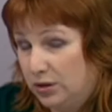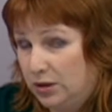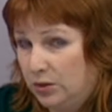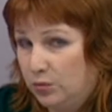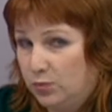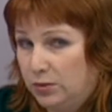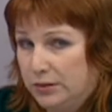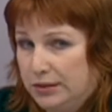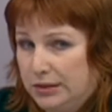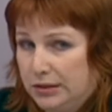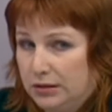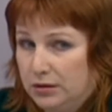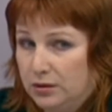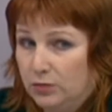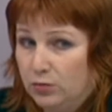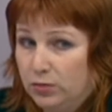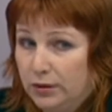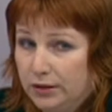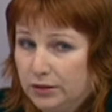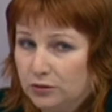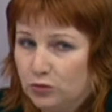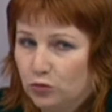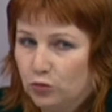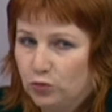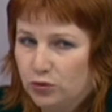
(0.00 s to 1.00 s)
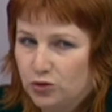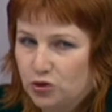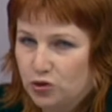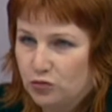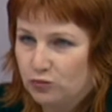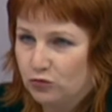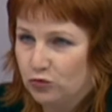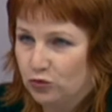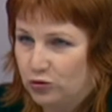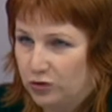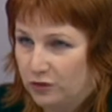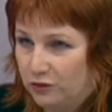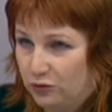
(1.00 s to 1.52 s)
от гепатита Б, но
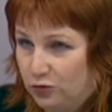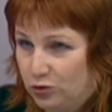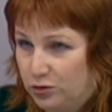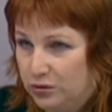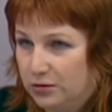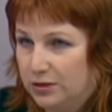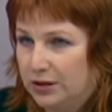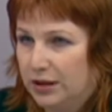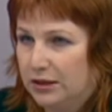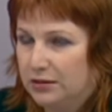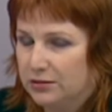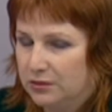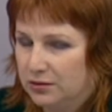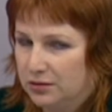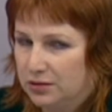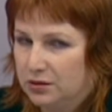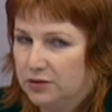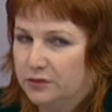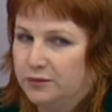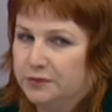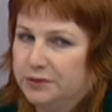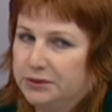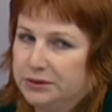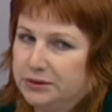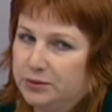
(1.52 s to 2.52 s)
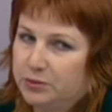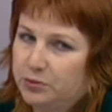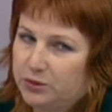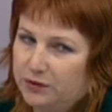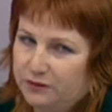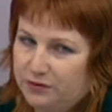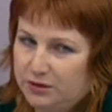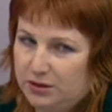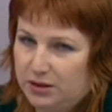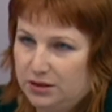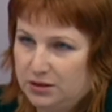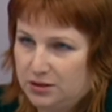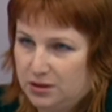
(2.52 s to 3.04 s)
почему-то вот как-то к
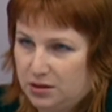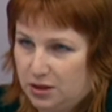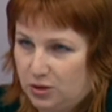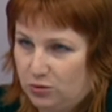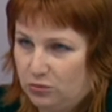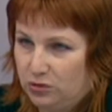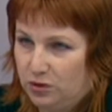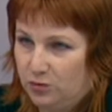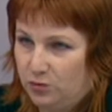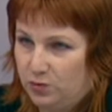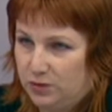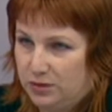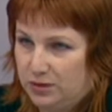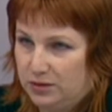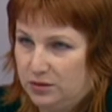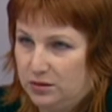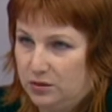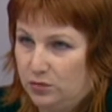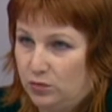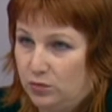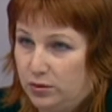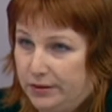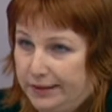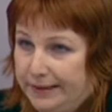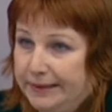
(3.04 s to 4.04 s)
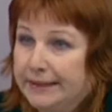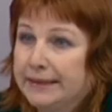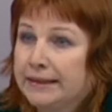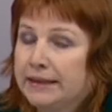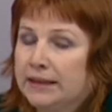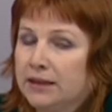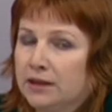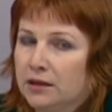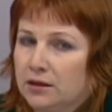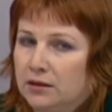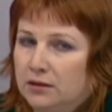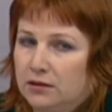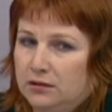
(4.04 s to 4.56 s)
профилактике от гепатита Б
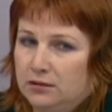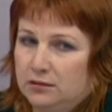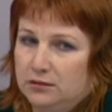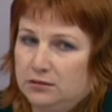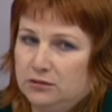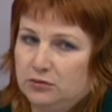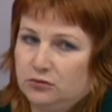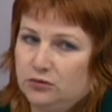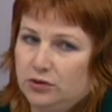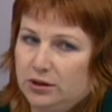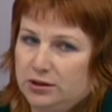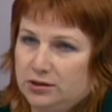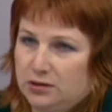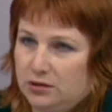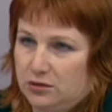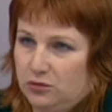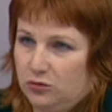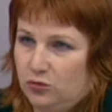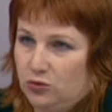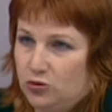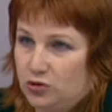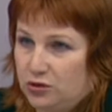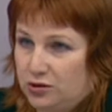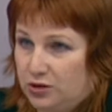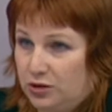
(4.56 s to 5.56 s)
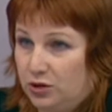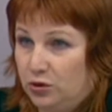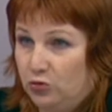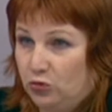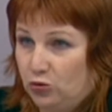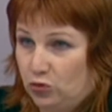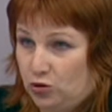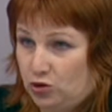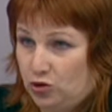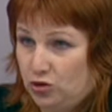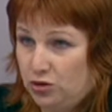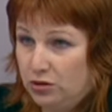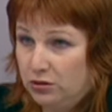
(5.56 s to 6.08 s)
а, у нас относятся не
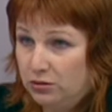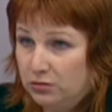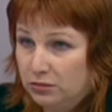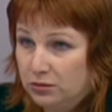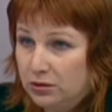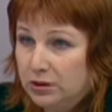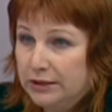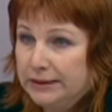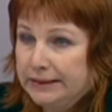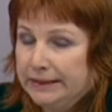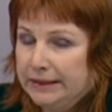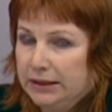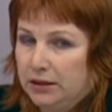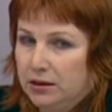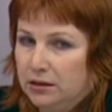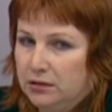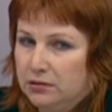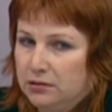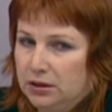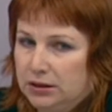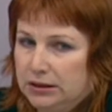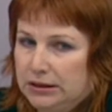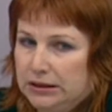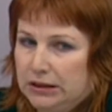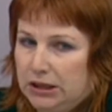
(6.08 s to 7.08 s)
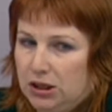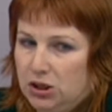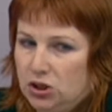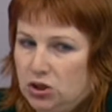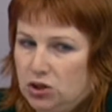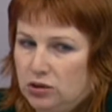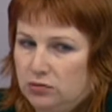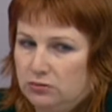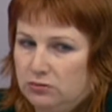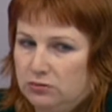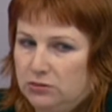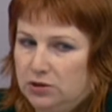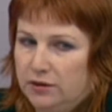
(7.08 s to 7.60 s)
очень так
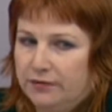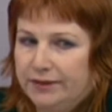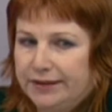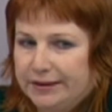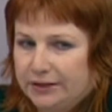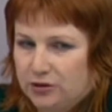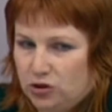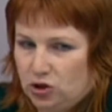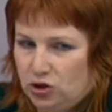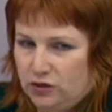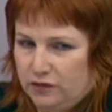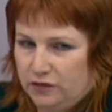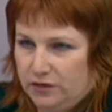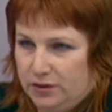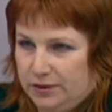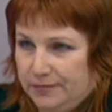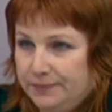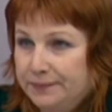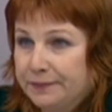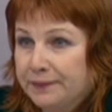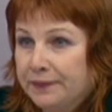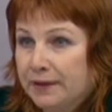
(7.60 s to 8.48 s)
скажем, доверчиво.